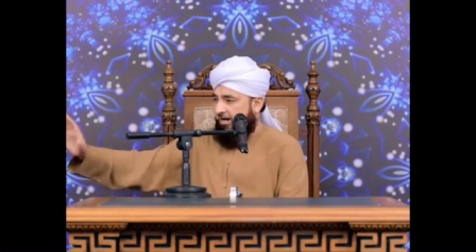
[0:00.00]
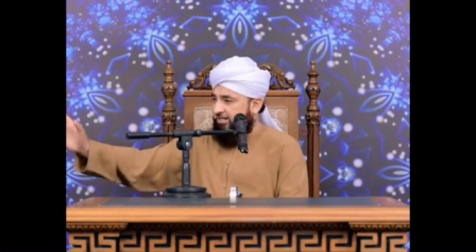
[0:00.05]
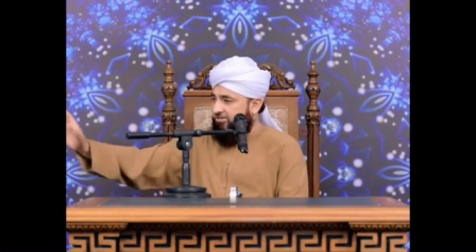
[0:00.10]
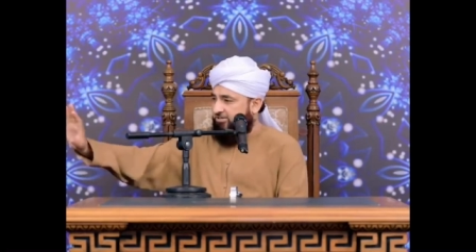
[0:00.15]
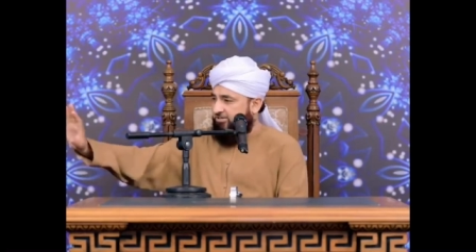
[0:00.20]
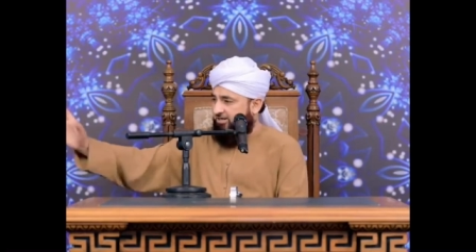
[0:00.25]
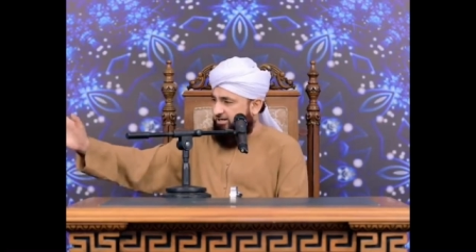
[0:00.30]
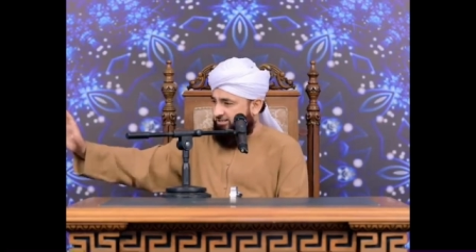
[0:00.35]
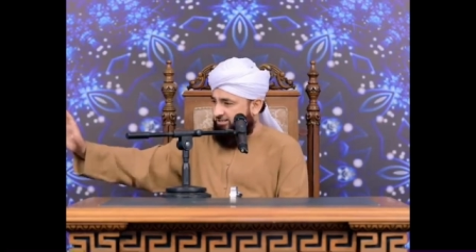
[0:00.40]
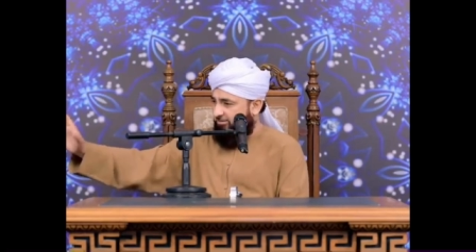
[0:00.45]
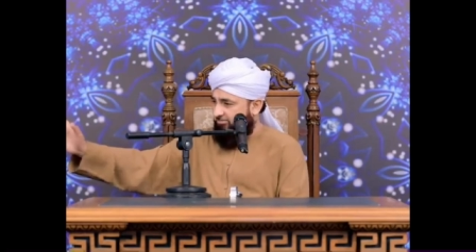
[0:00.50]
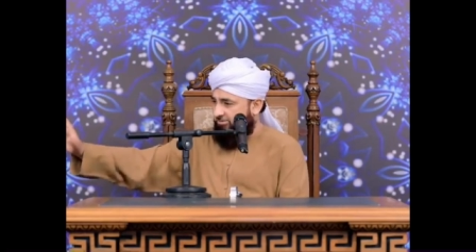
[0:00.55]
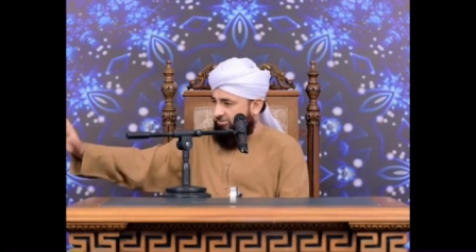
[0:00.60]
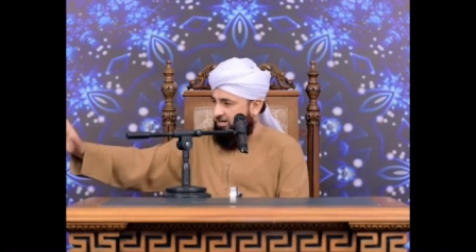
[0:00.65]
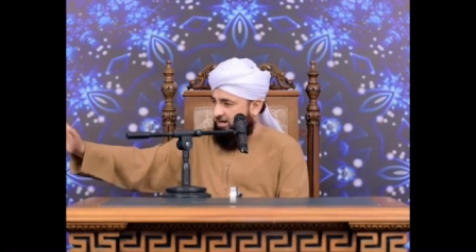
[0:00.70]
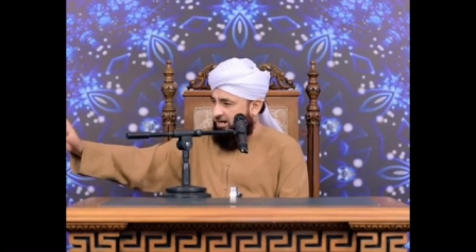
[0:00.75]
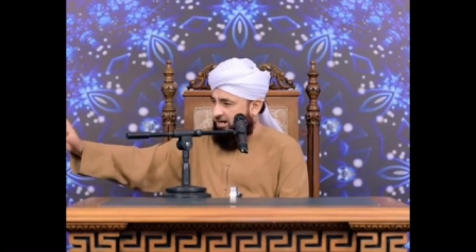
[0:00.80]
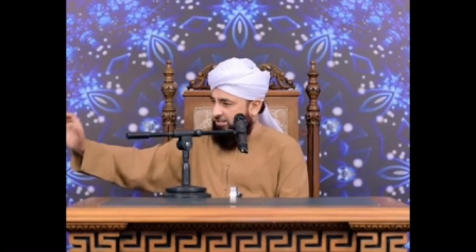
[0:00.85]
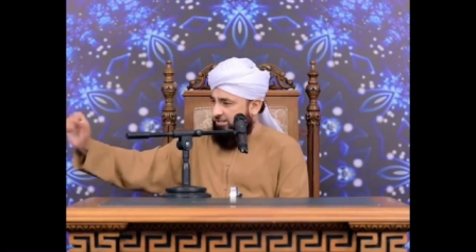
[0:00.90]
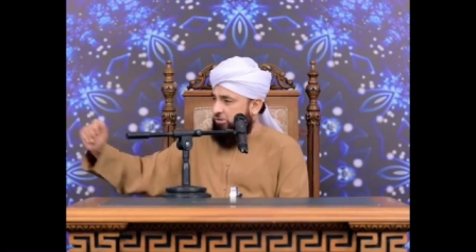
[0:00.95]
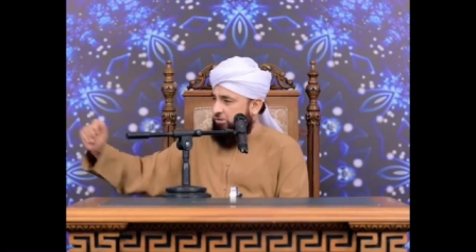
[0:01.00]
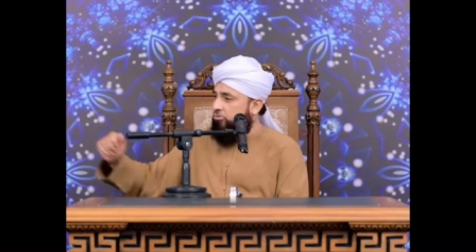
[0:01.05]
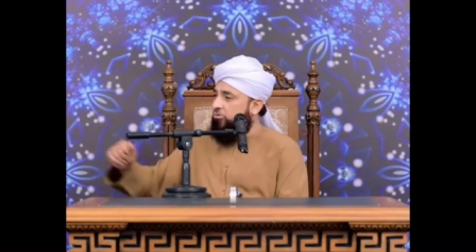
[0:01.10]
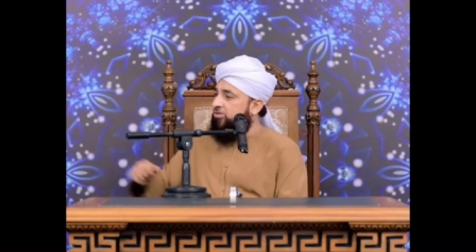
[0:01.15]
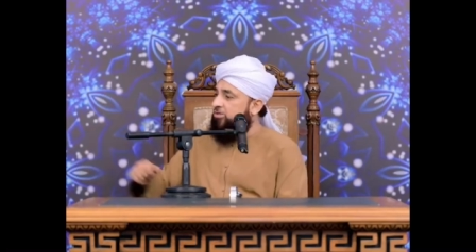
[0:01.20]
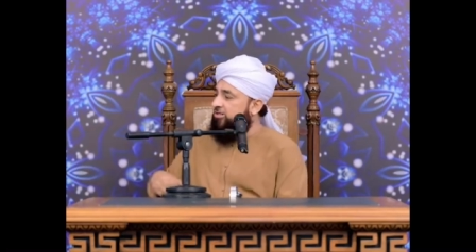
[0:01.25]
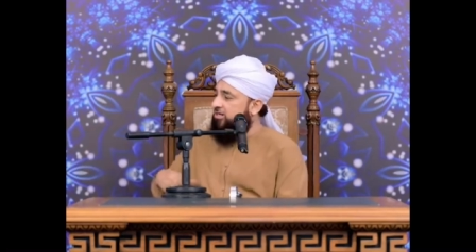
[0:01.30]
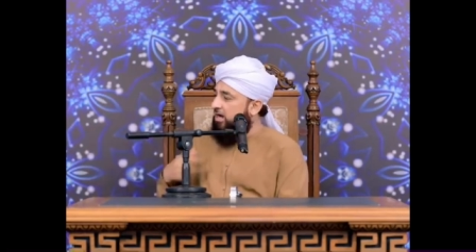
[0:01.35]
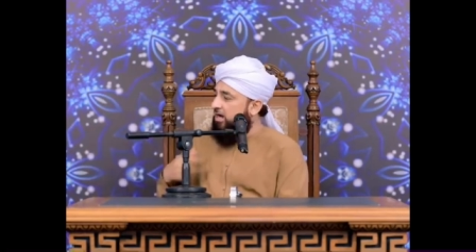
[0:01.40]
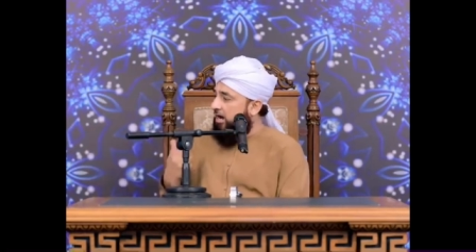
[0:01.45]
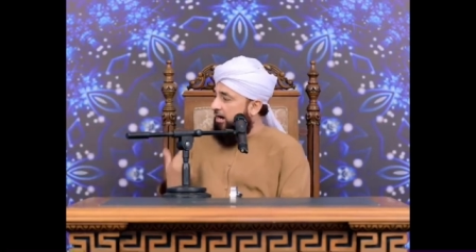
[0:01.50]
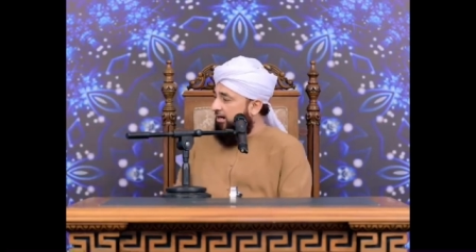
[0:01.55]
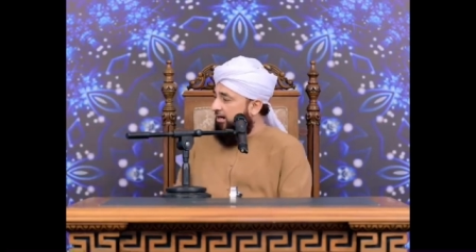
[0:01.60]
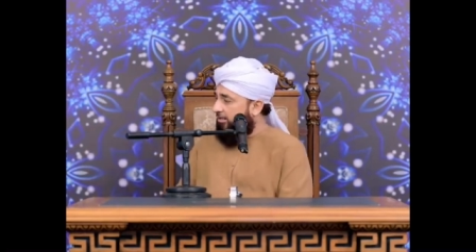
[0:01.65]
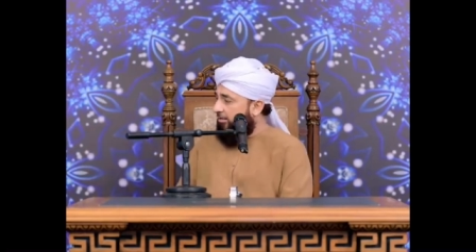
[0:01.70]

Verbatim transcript: बात खत्म यहां नहीं हुई यहां